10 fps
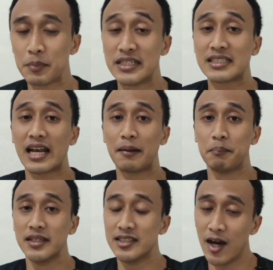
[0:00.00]
bisa
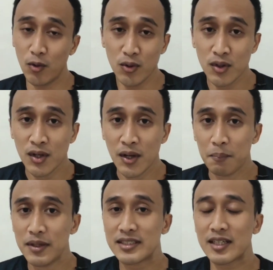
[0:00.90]
lebih jauh,
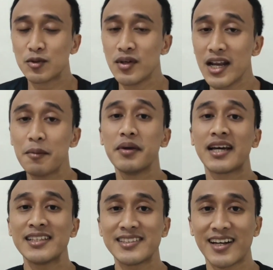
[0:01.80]
bisa juga lebih
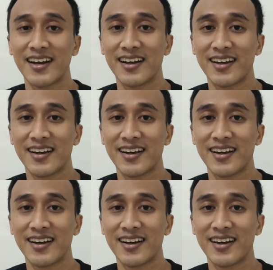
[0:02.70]
kenceng.